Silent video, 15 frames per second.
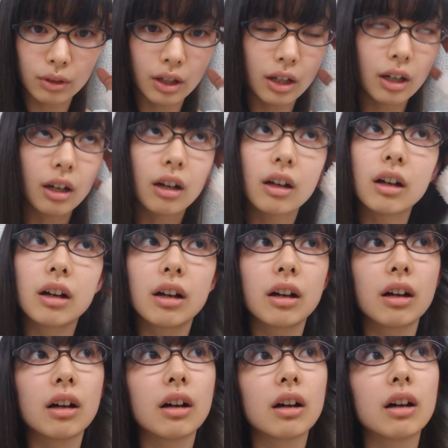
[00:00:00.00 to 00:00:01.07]
は、
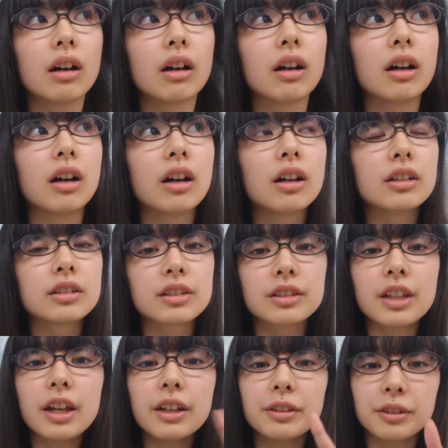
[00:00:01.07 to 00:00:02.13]

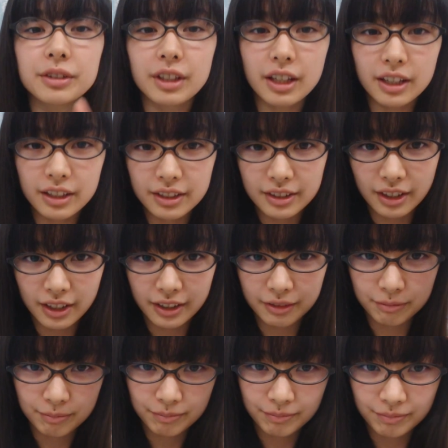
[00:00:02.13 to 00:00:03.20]
ツタヤの店員さ
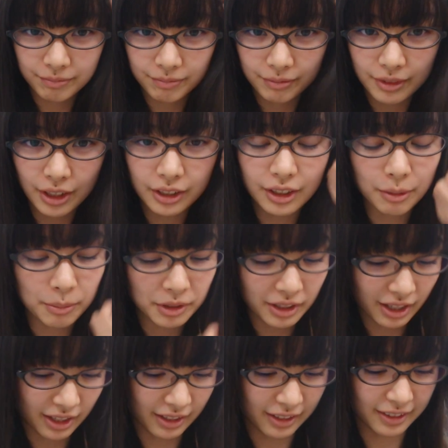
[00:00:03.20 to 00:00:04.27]
んやって
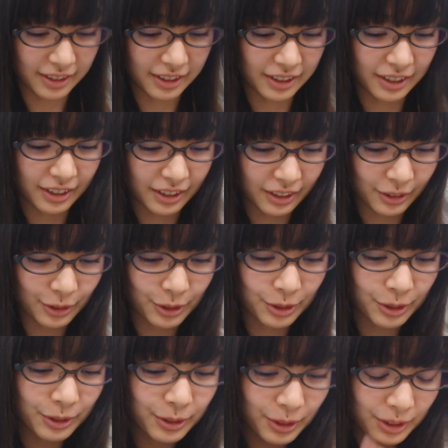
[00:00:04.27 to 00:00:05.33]
みたいです。これ
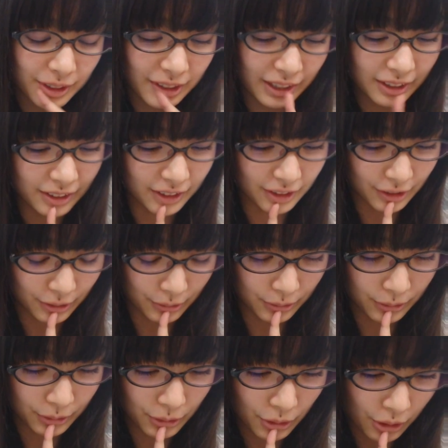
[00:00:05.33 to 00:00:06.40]
ずっと言ってるんです
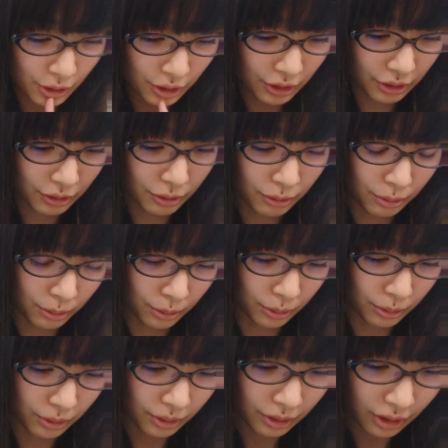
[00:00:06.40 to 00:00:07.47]
よ。
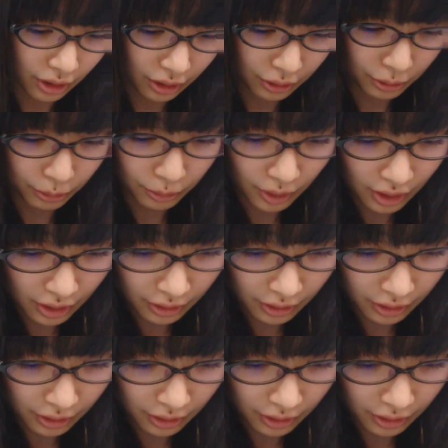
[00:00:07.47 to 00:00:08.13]
そう。あと